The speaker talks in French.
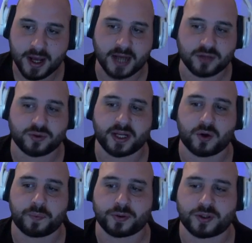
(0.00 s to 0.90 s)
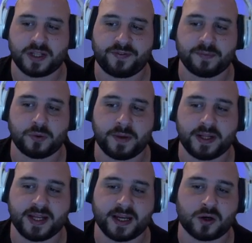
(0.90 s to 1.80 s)
Ajoute récompense de défi
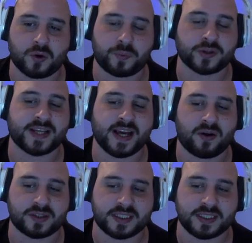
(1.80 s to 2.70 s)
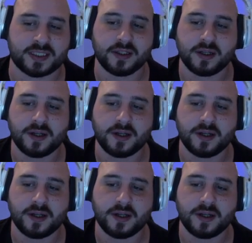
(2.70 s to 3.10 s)
hebdomadaire et récompense garantie.